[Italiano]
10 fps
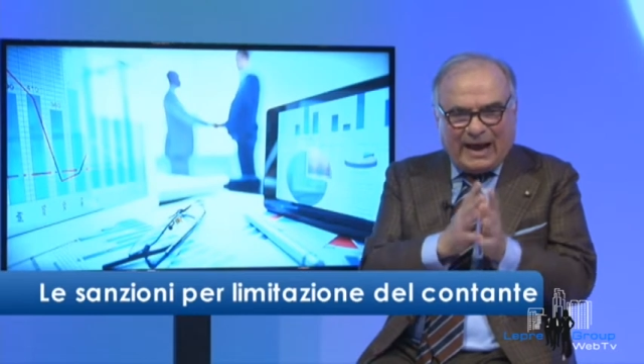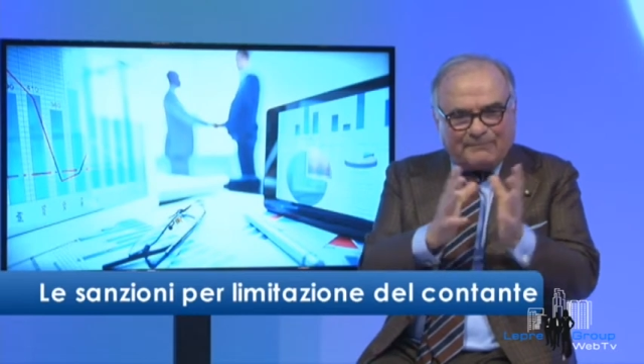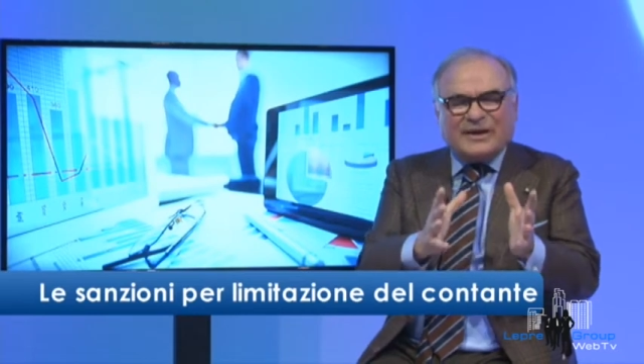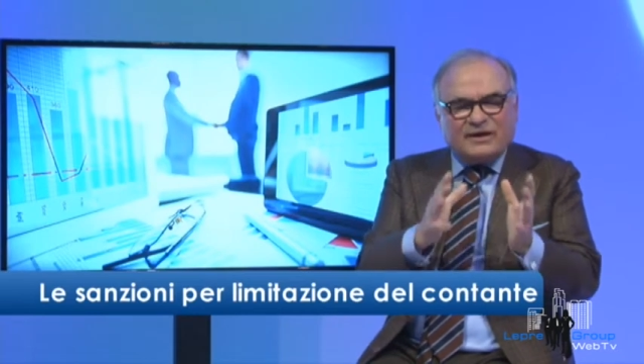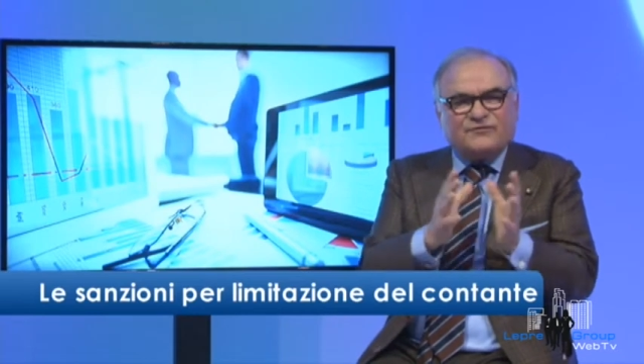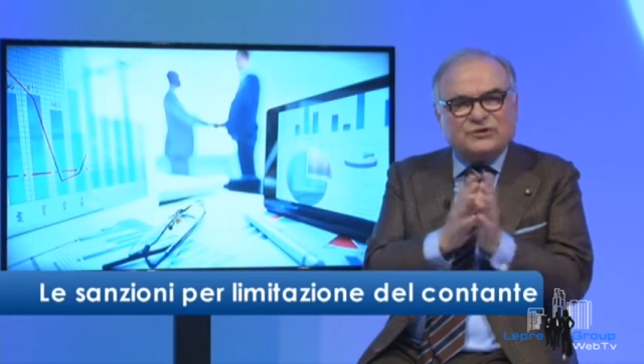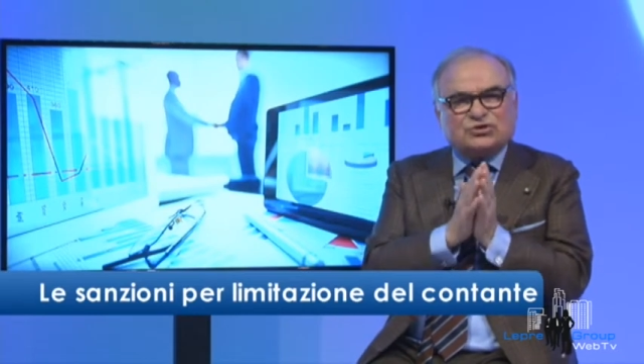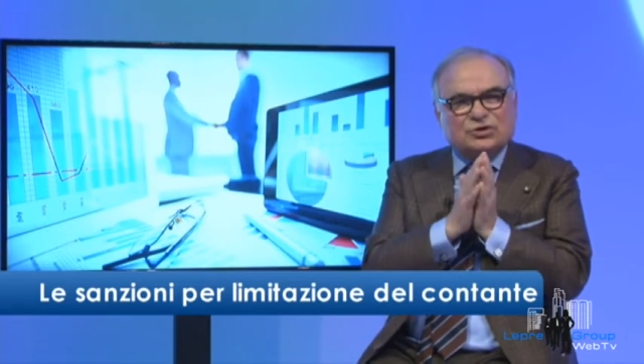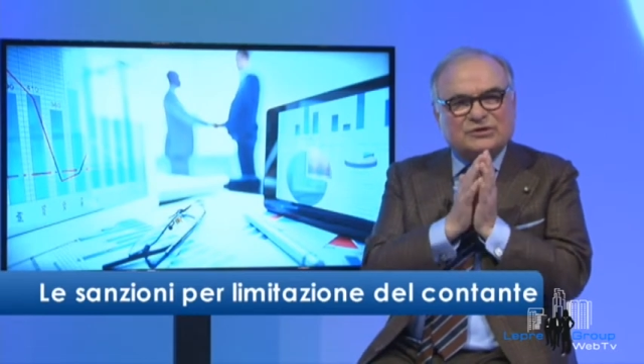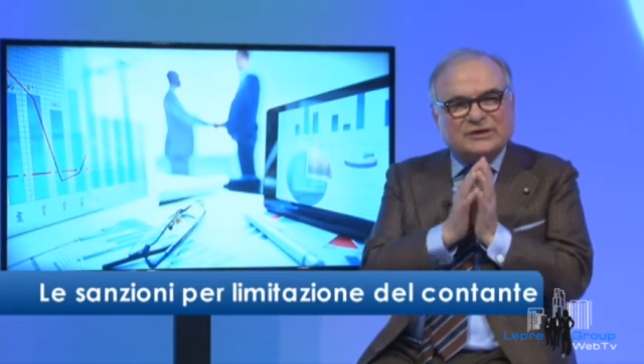a
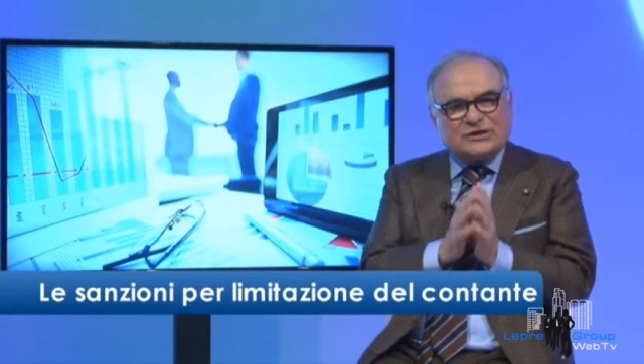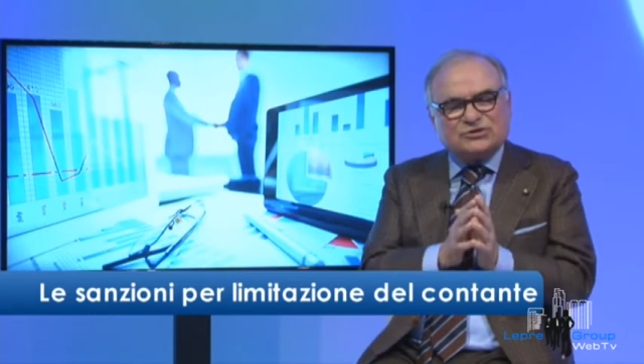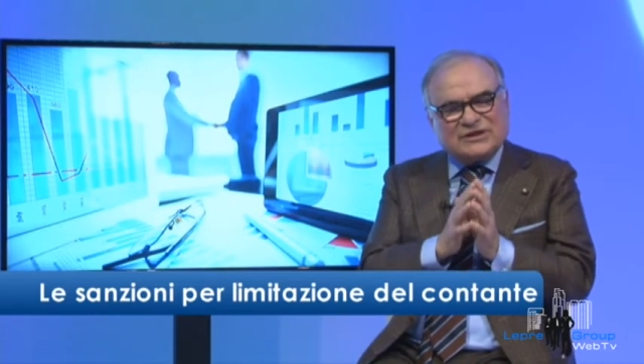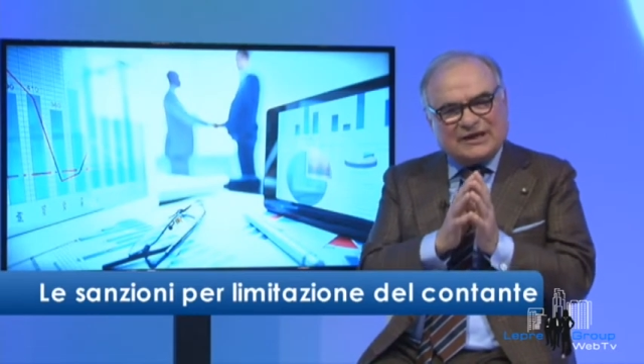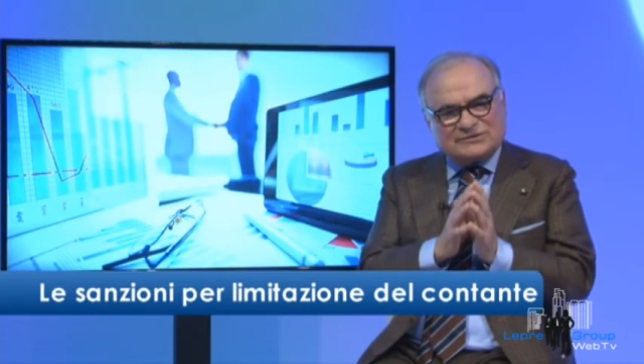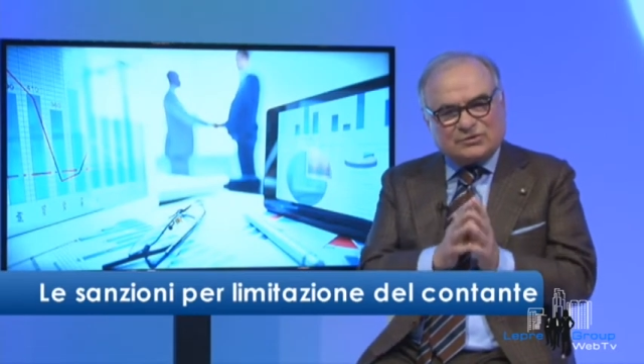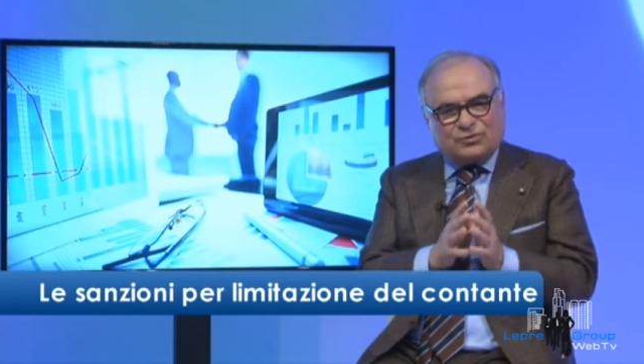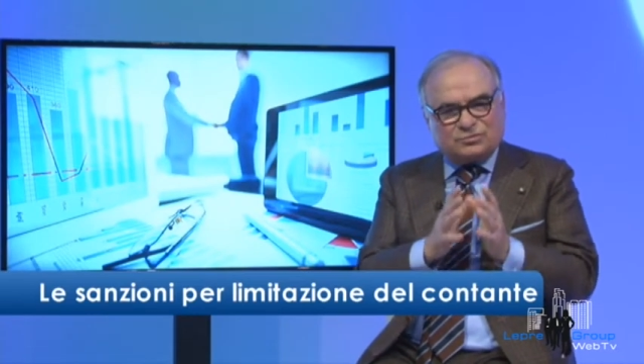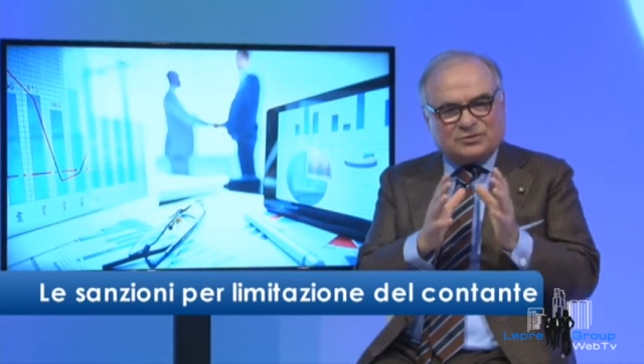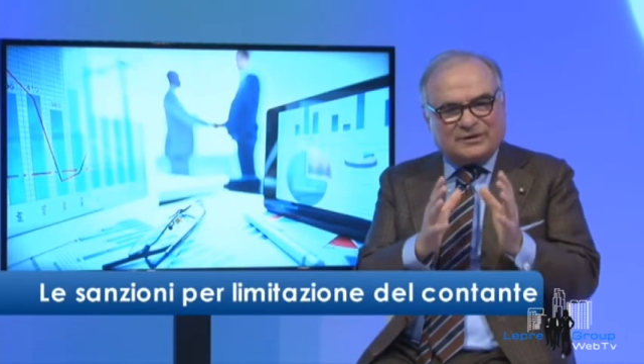beneficio di chi ci
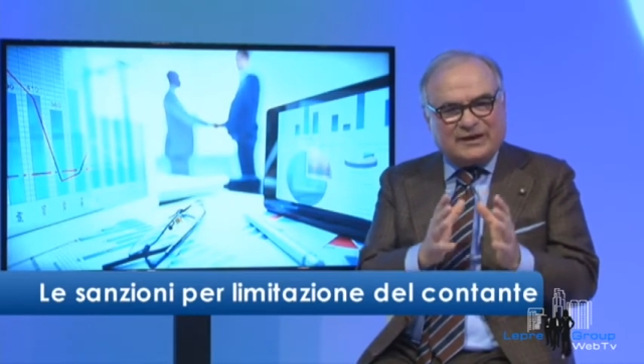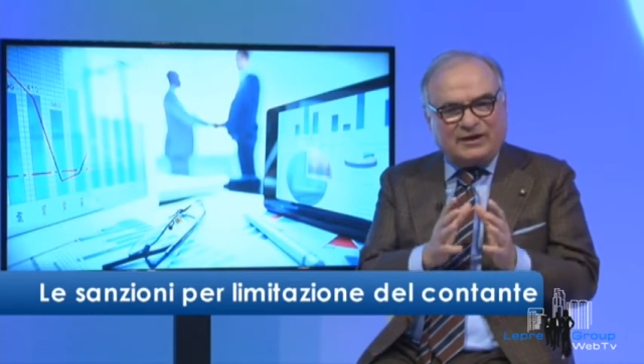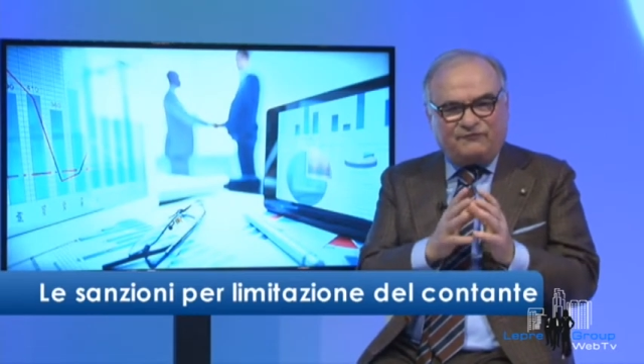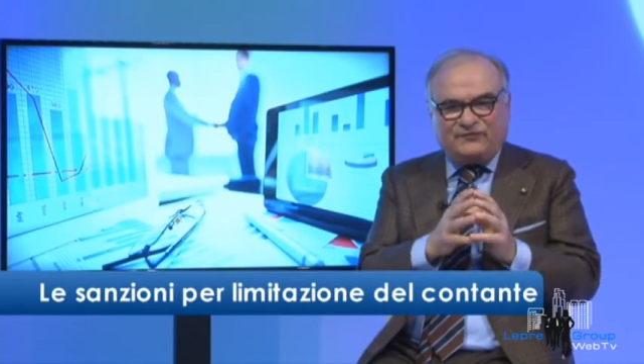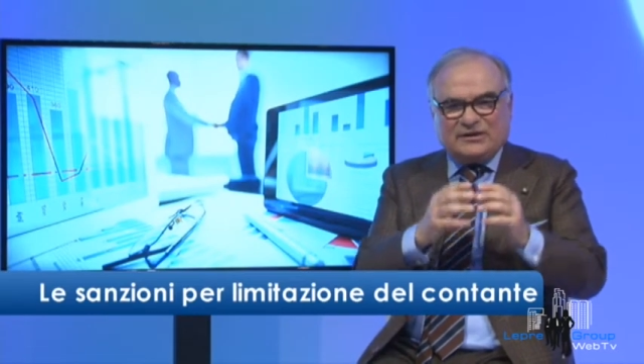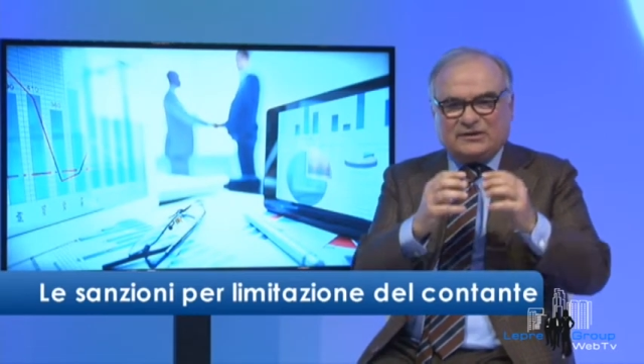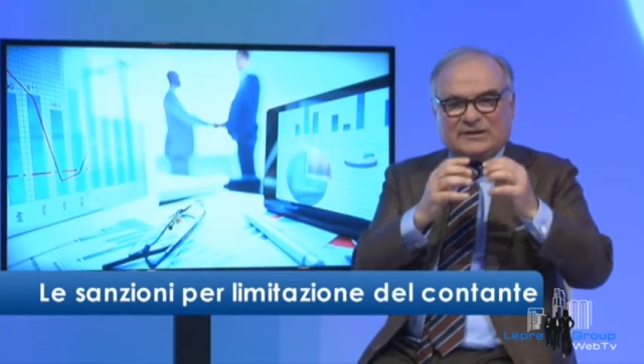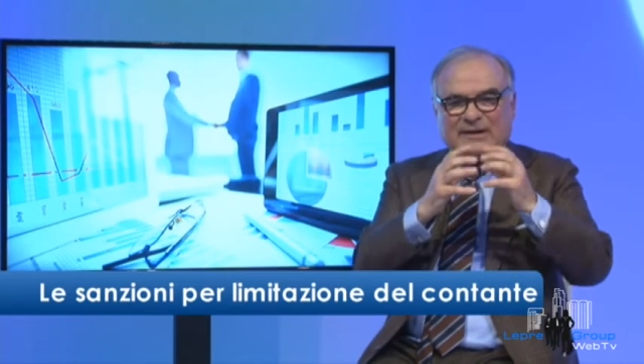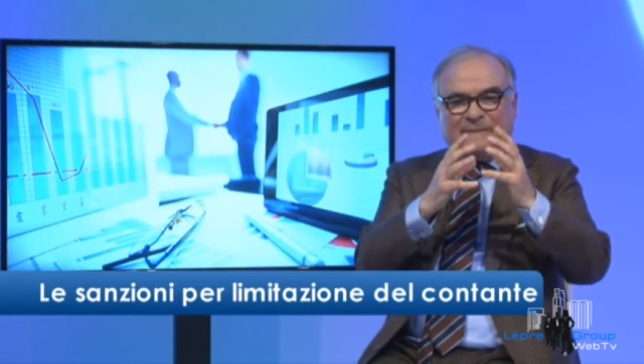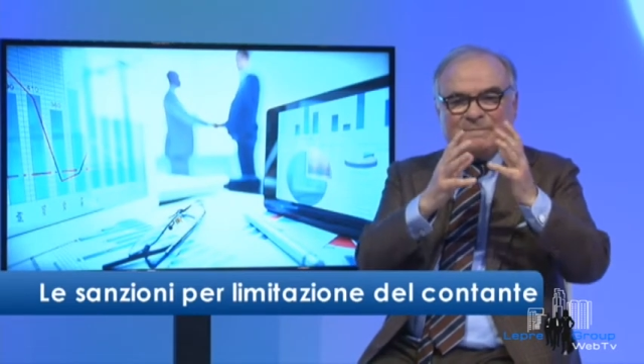ascolta che in
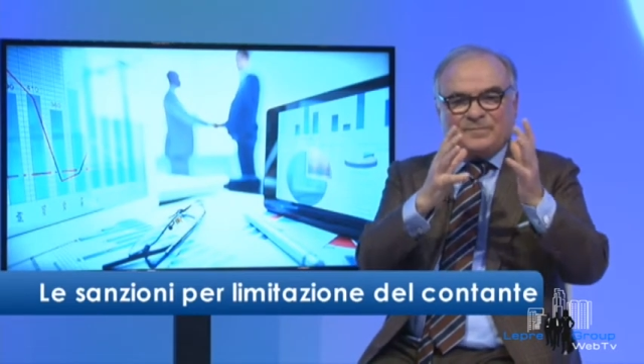effetti